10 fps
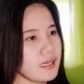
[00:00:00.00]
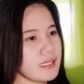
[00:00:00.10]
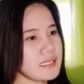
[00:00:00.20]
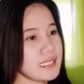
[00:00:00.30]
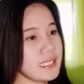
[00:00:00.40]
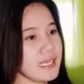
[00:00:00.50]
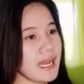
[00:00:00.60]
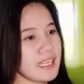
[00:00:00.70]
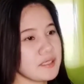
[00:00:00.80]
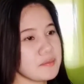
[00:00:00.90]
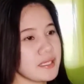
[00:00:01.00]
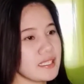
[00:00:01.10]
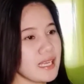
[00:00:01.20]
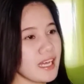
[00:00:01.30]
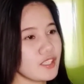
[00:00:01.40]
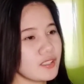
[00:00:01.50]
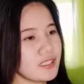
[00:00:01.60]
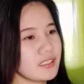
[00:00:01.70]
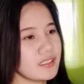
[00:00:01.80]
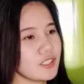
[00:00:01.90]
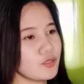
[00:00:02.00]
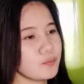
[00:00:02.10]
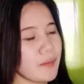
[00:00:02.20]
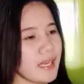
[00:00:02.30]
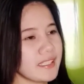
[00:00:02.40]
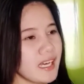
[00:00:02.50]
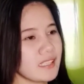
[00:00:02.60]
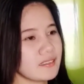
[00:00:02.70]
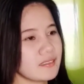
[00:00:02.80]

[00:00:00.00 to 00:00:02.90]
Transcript: Ay siya, Aling Mila, ano gang iyong payat?